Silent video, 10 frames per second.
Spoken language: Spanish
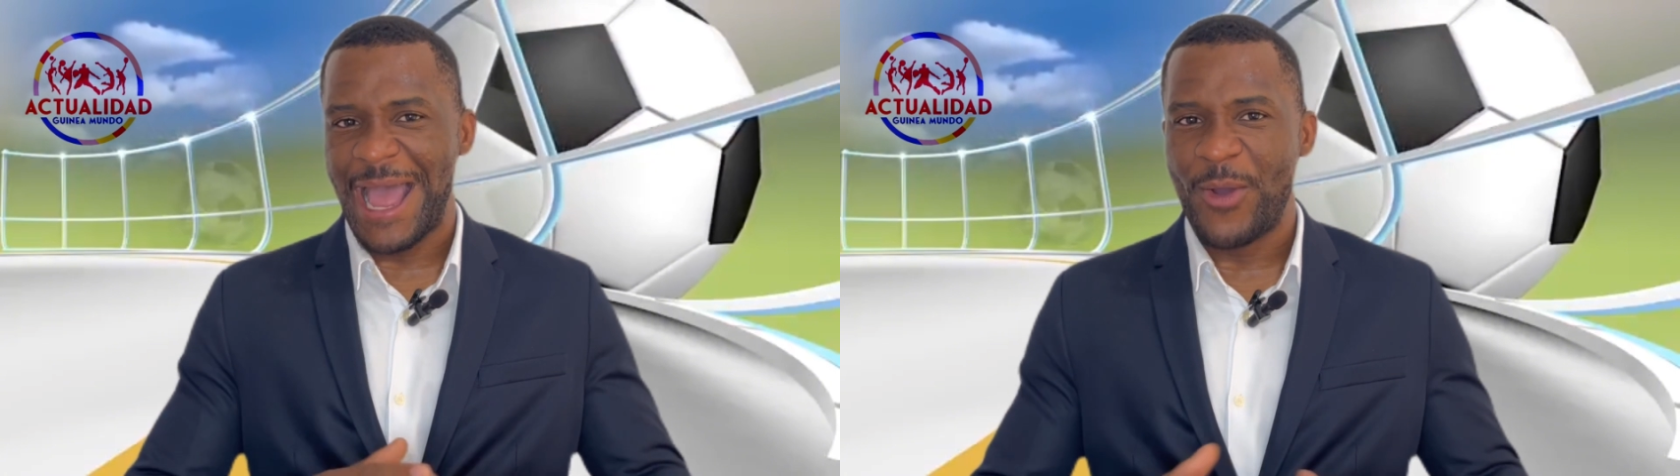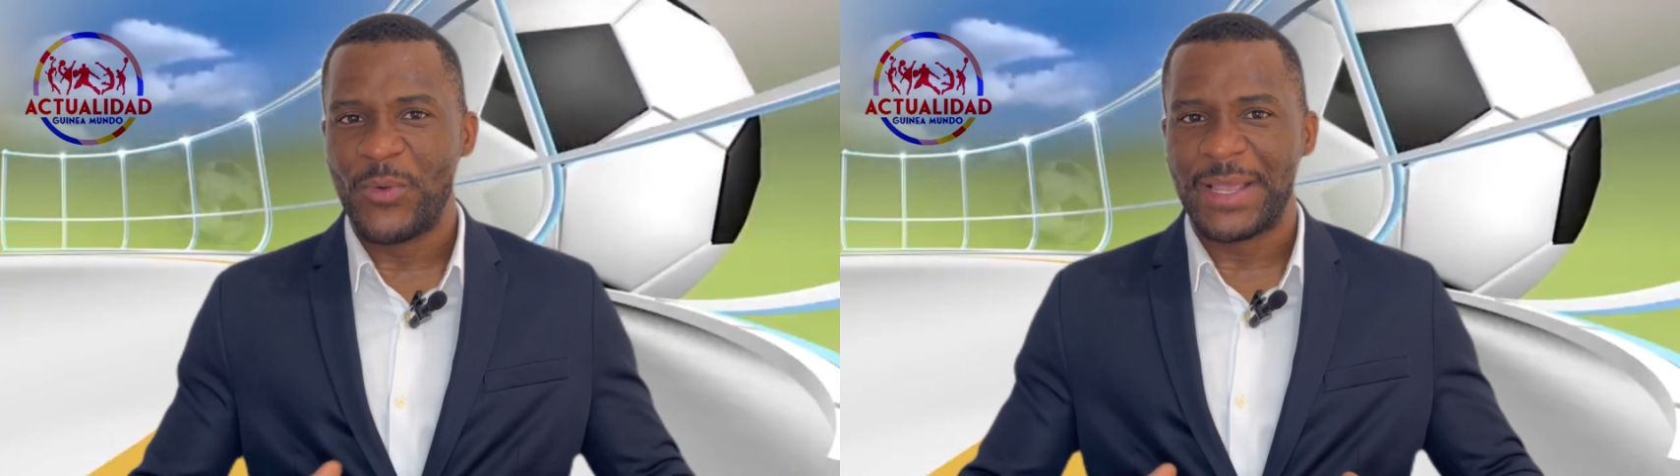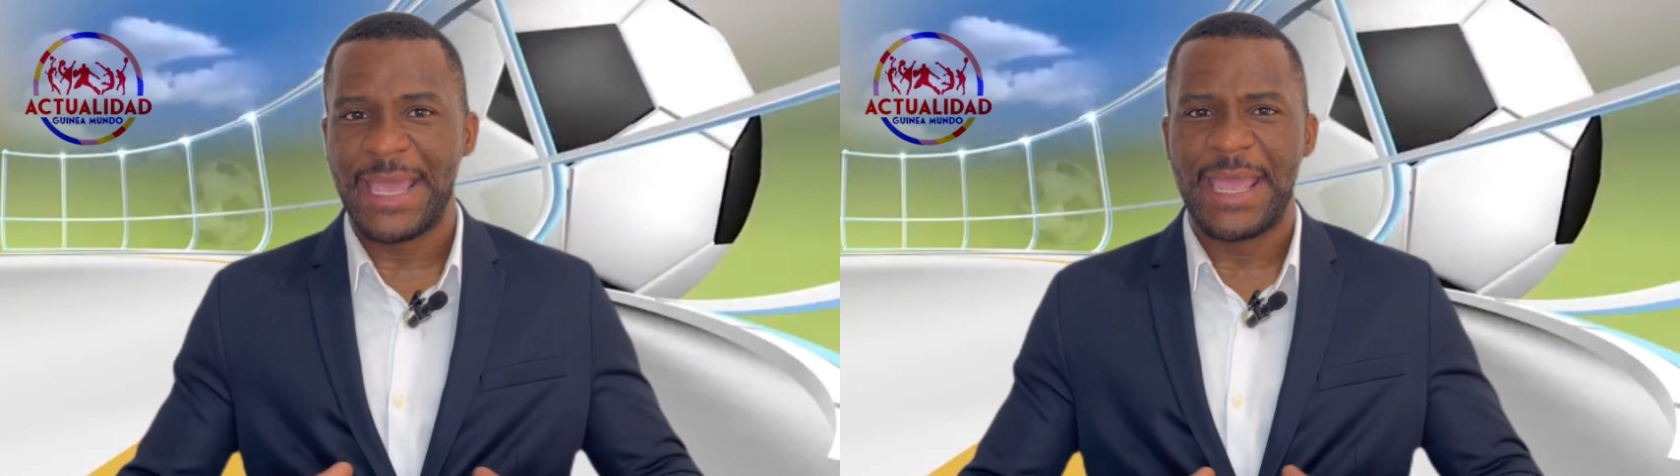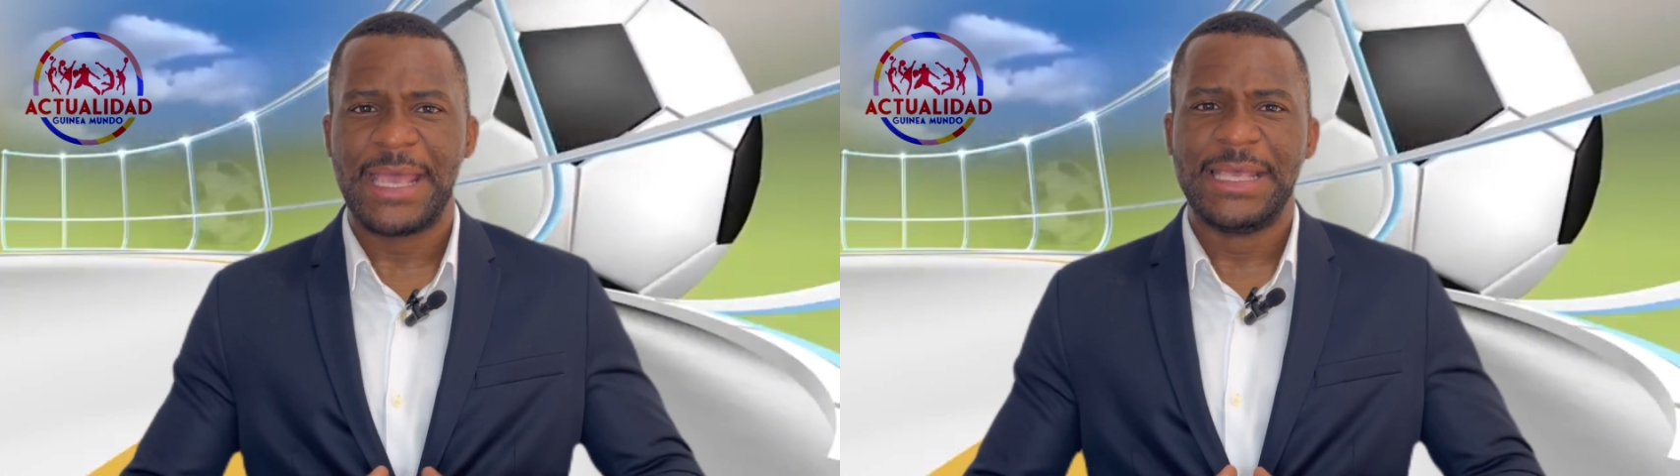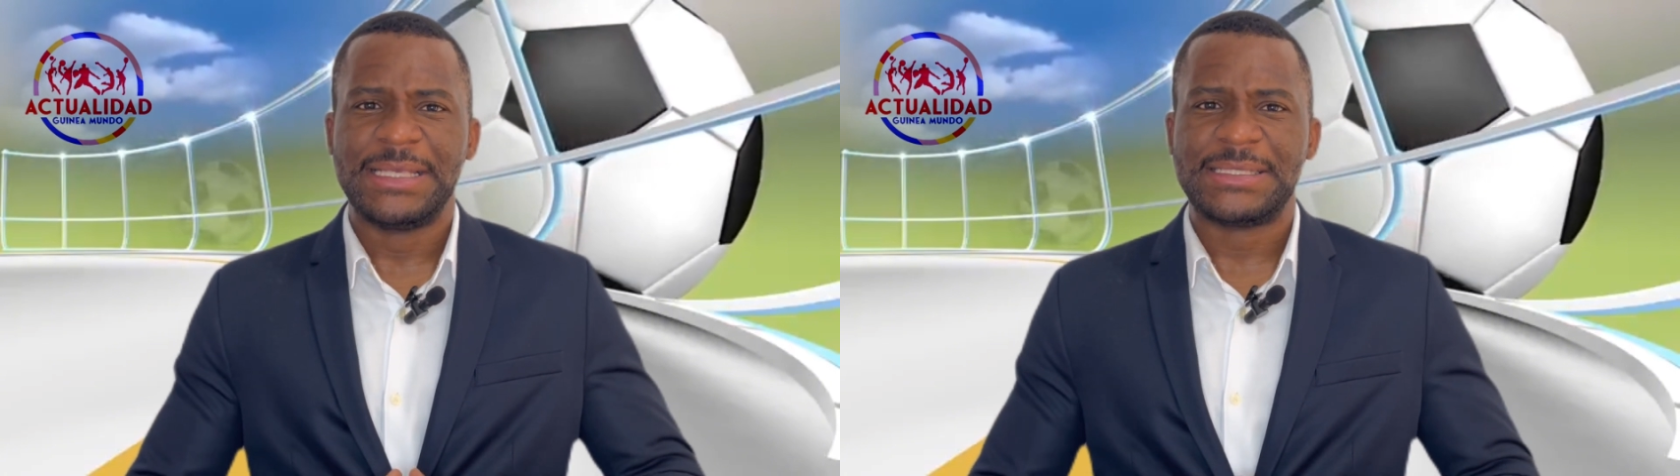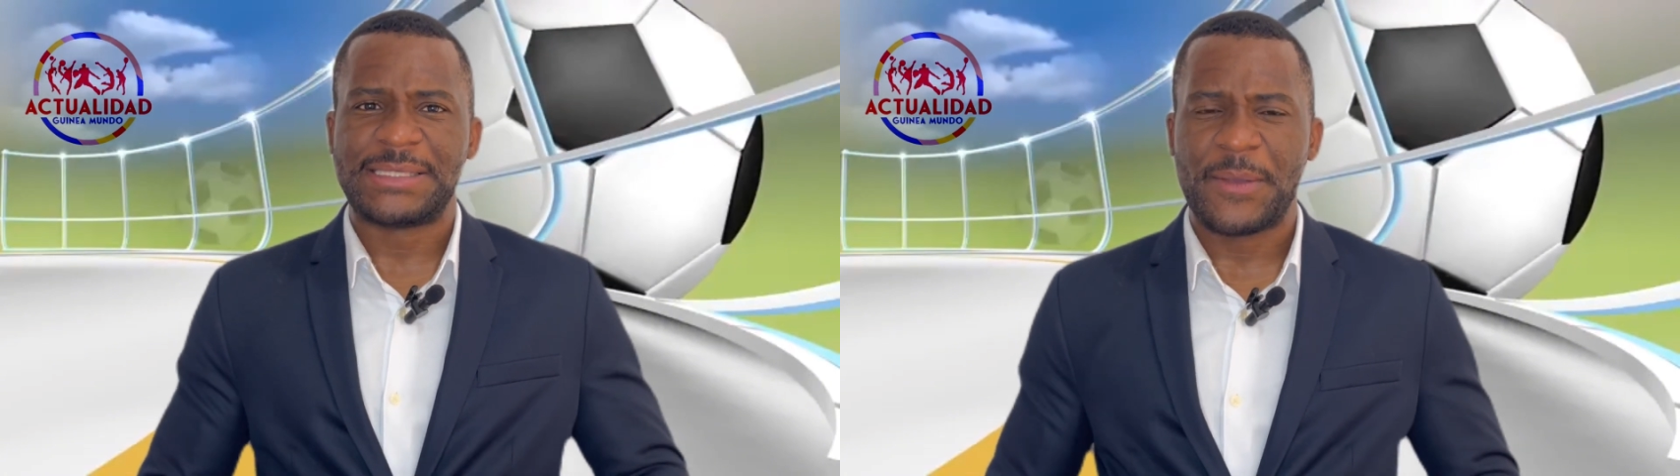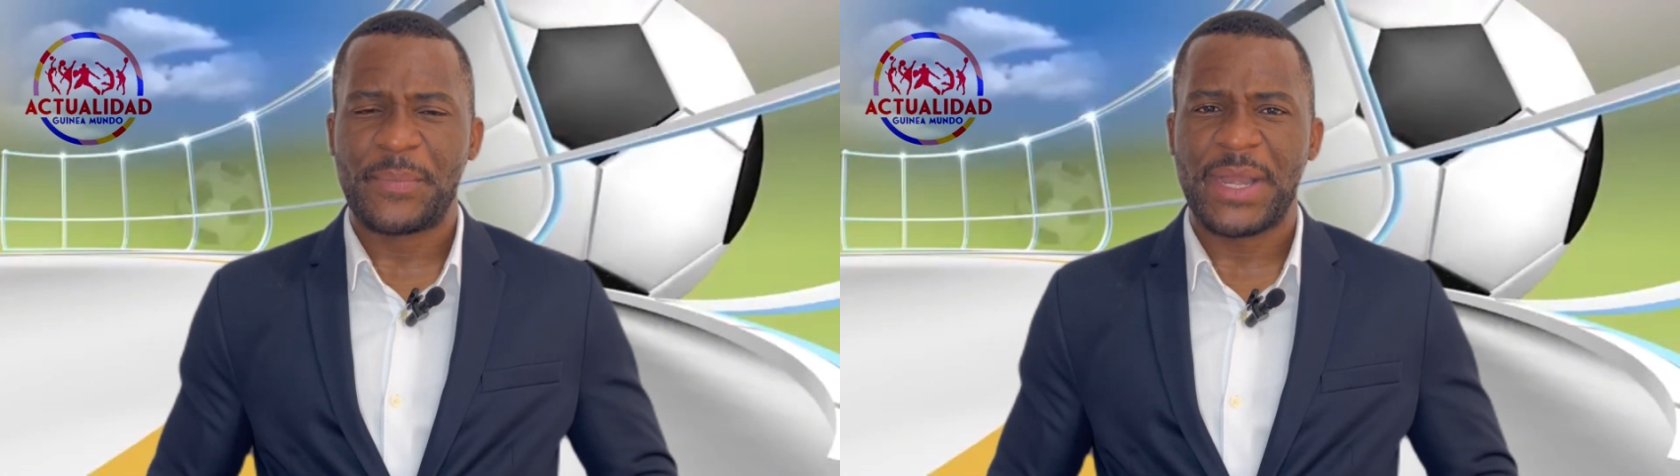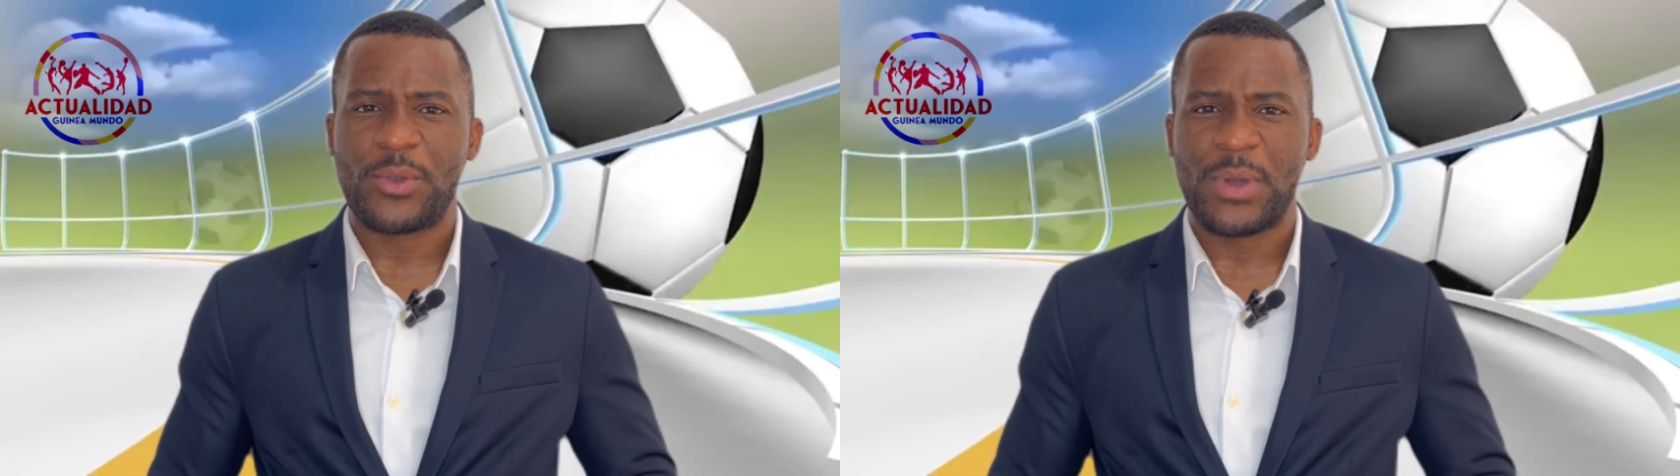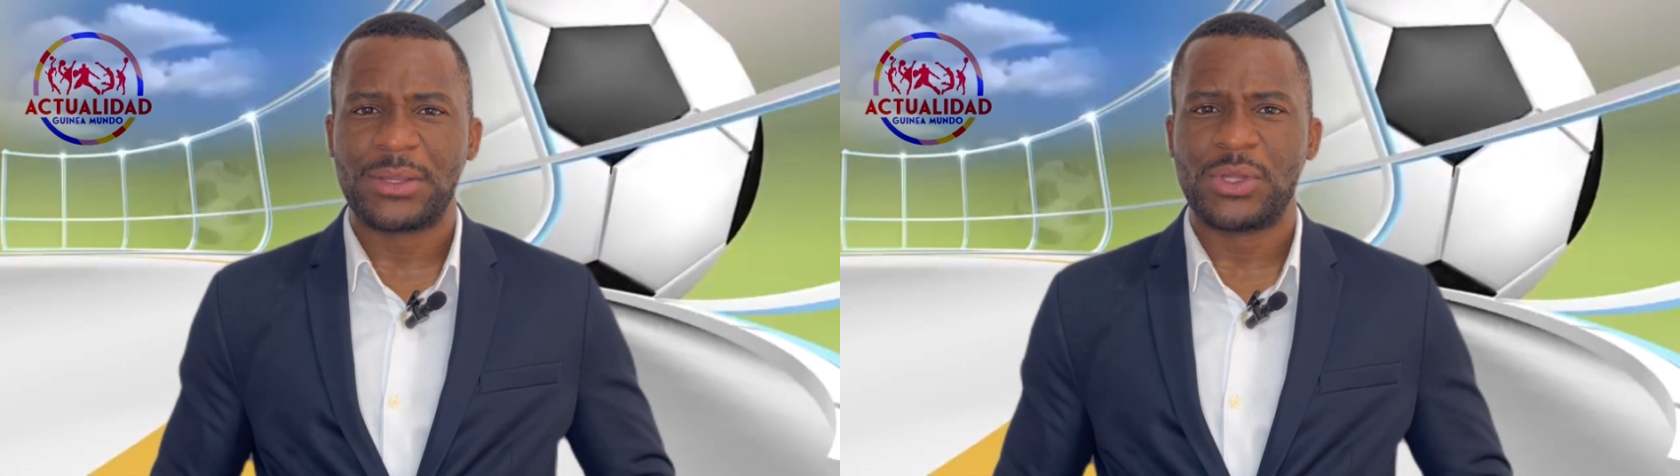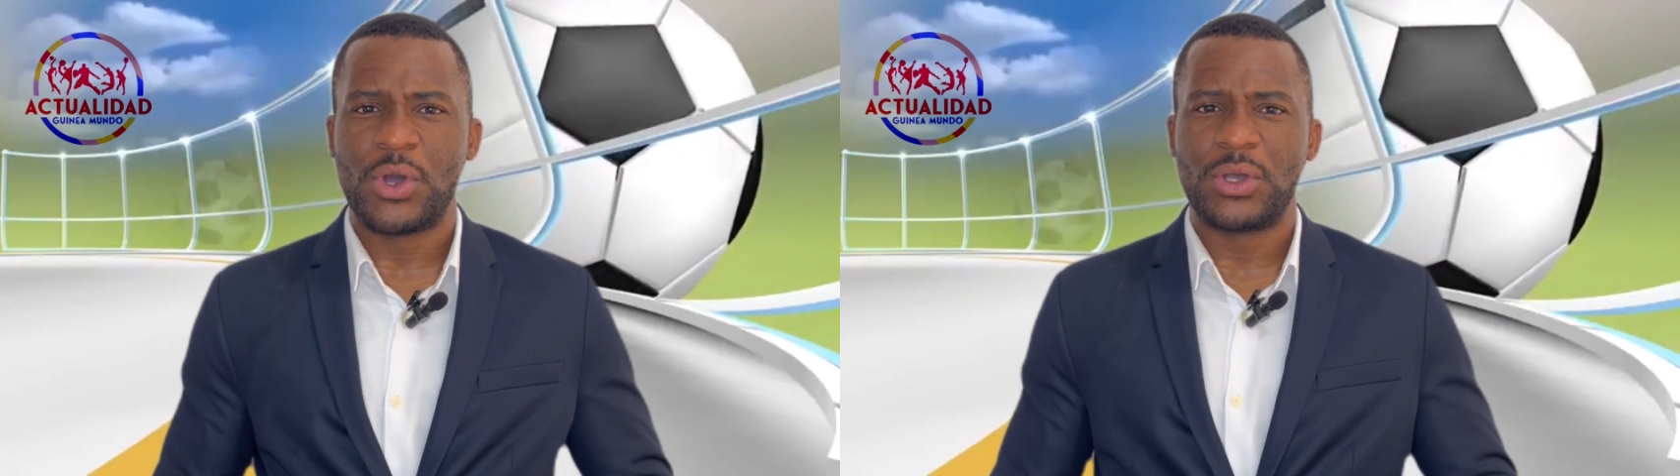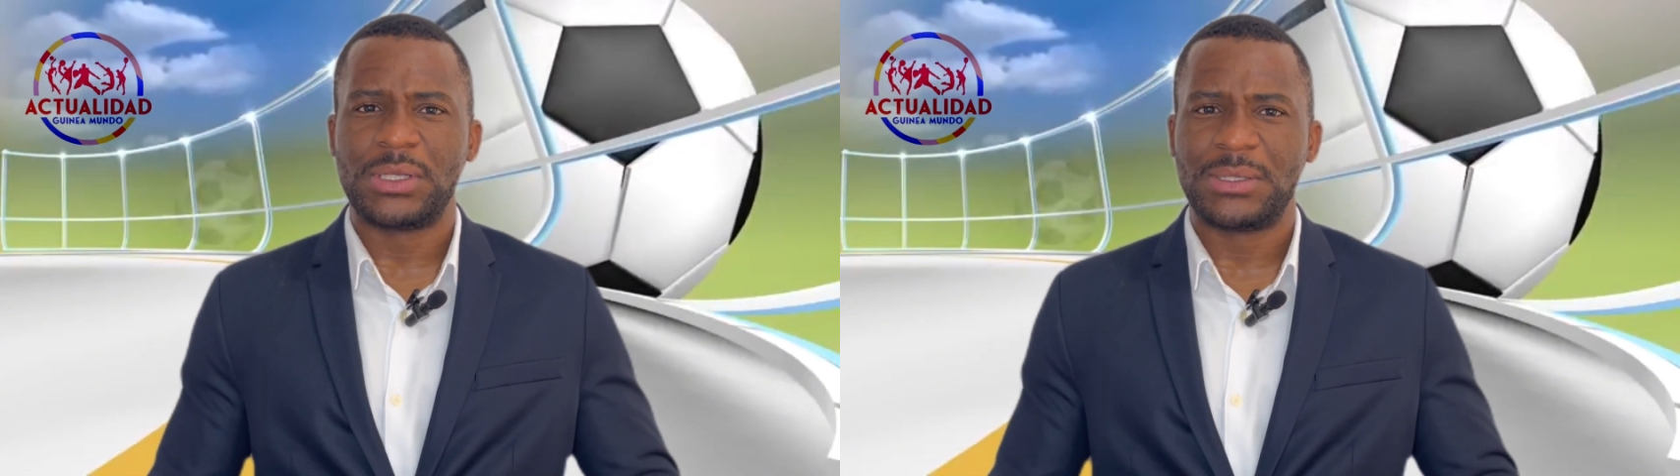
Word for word: aunque siempre y cuando